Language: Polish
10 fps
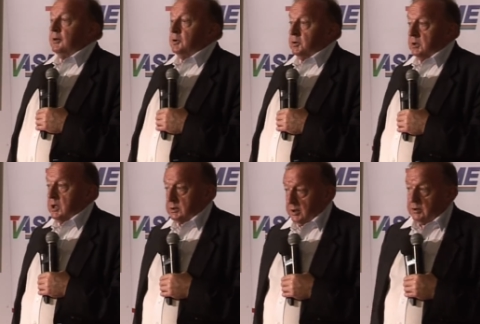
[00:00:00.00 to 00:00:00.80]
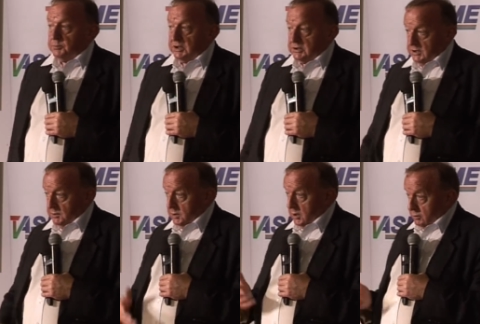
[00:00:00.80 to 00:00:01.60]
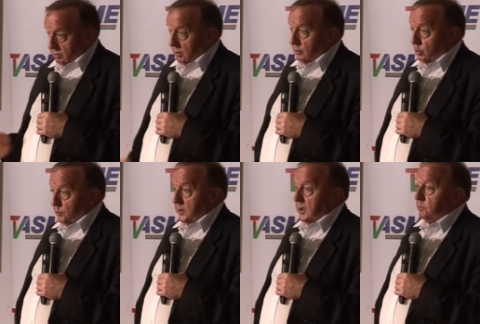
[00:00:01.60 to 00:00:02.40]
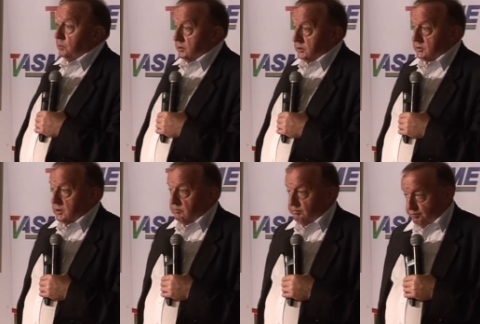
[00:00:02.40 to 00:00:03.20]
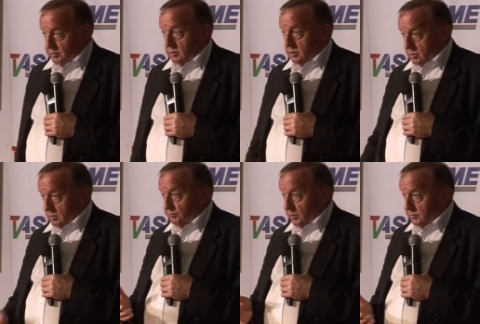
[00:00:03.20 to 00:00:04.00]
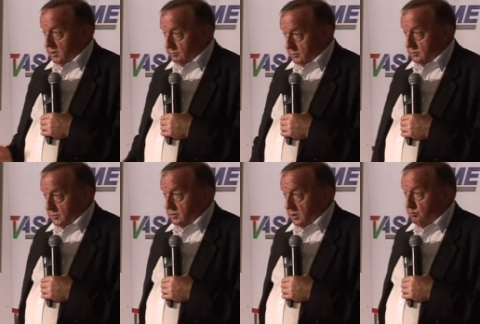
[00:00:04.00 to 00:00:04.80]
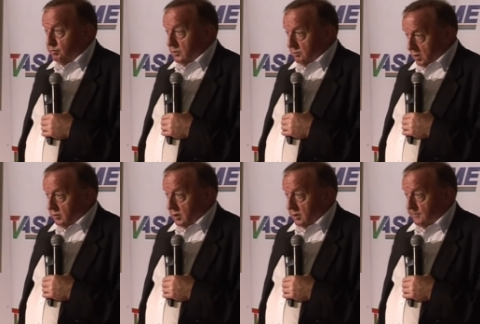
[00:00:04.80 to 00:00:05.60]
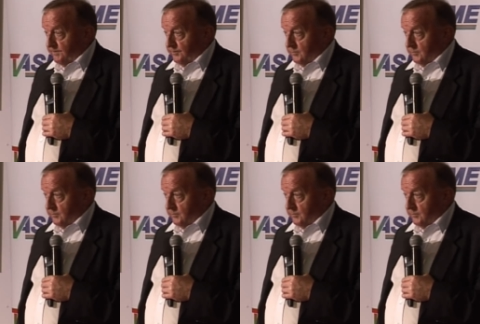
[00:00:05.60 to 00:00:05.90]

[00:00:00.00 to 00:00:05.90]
No i dlatego między innymi niektóre ugrupowania polityczne podnoszą problem dostępu do broni